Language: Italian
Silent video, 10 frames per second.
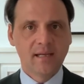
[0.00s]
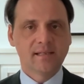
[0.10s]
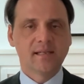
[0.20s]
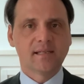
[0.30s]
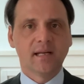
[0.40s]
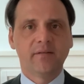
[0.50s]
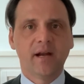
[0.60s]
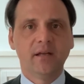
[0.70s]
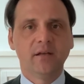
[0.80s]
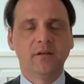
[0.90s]
senza
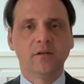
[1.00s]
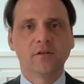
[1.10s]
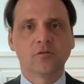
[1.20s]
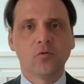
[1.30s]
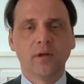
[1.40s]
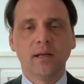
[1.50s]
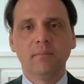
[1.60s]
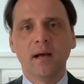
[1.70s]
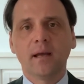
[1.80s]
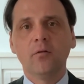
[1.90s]
levare niente a nessuno delle
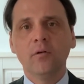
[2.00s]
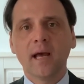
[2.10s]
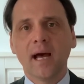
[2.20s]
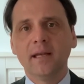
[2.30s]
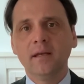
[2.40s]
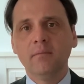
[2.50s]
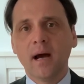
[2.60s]
banche locali,